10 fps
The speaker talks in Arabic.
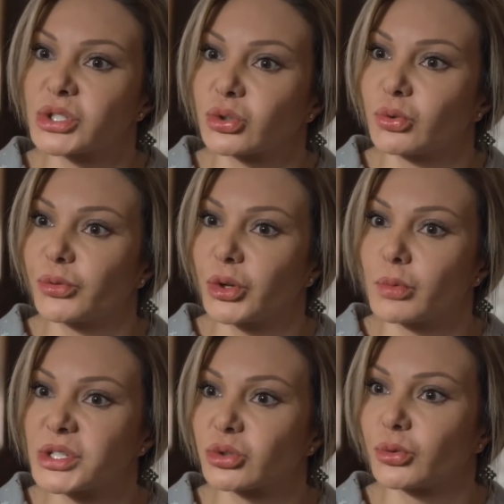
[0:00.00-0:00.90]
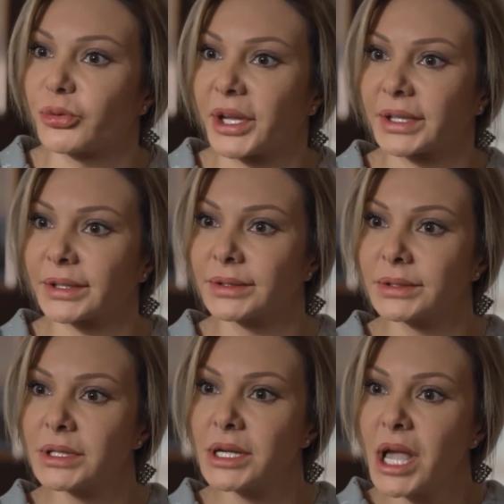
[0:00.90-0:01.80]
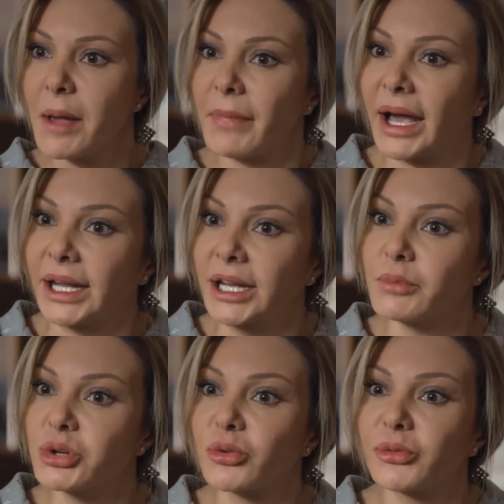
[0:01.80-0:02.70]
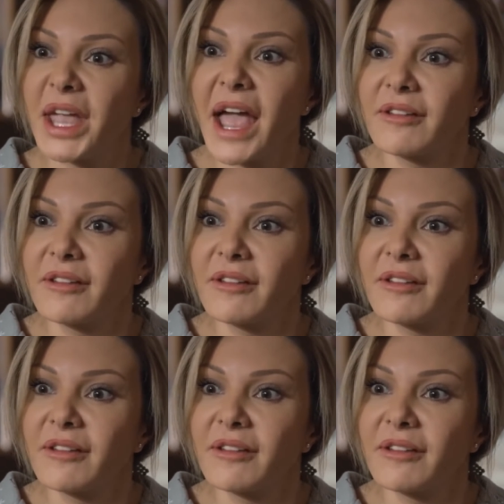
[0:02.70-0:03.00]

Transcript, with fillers: ومصروفي ومصروفك مع العلم أنه في